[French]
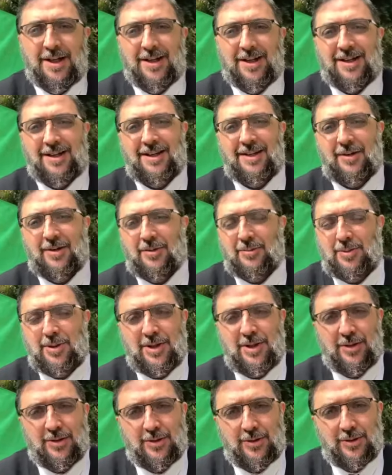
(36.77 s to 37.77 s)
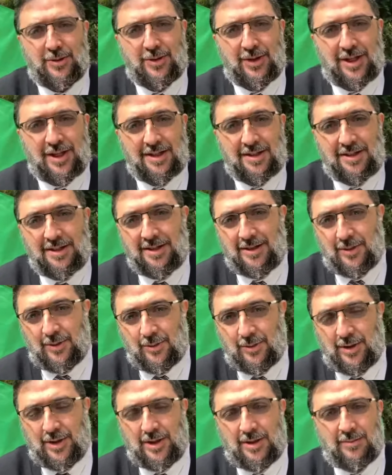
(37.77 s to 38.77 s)
et remplir notre caddie,
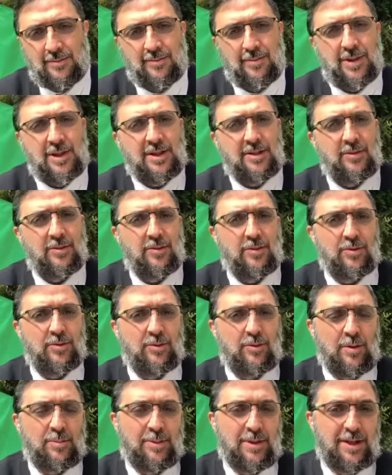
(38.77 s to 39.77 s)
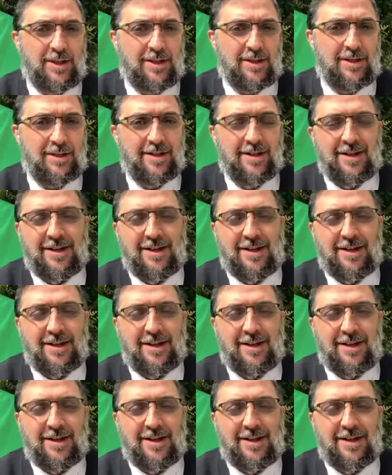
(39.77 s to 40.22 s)
oui, mais on doit payer